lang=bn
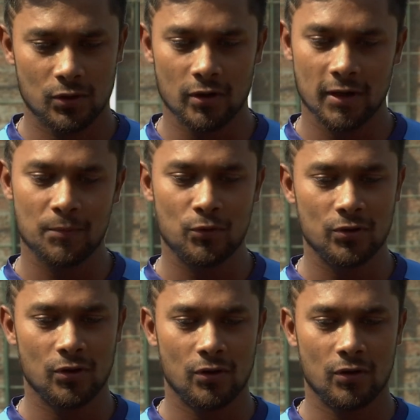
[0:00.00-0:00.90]
দলের মুড
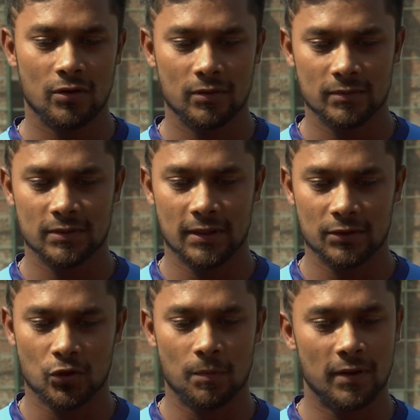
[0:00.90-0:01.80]
অল যে
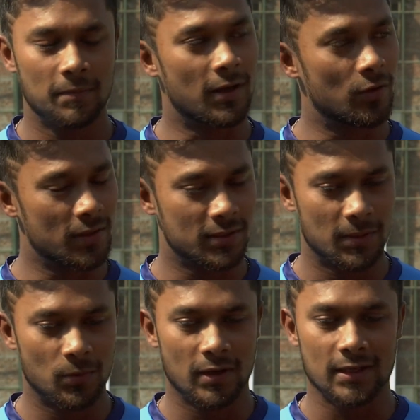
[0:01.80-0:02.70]
সবাই ভালো আছে
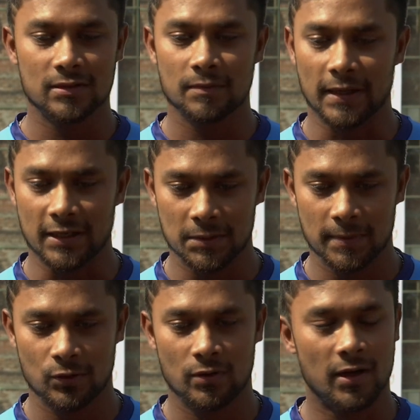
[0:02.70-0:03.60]
এবং লাস্ট প্র্যাকটিস
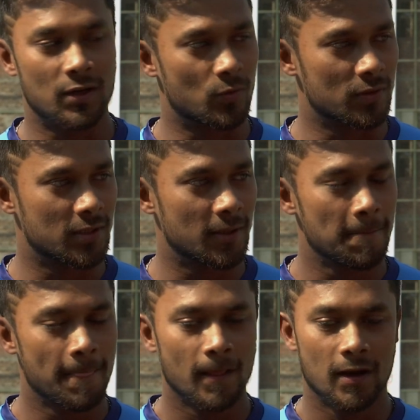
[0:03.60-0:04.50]
ম্যাচে ওরা রান করেছে
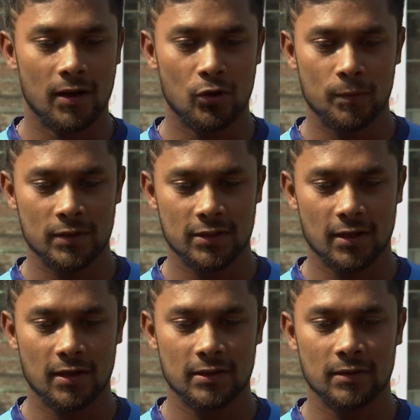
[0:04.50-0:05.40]
আই হোপ
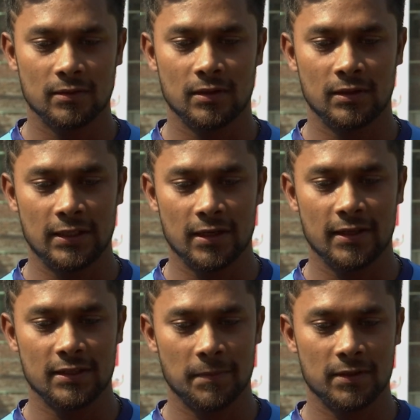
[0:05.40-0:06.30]
ইনশাল্লাহ যে দিনটা
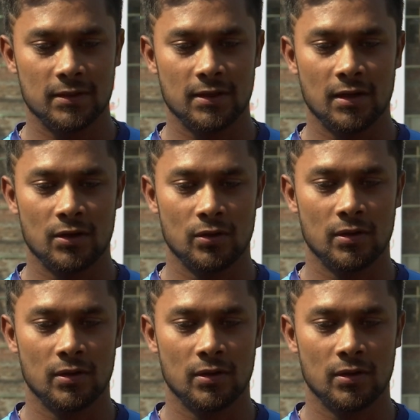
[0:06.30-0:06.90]
টেস্ট ম্যাচে যারা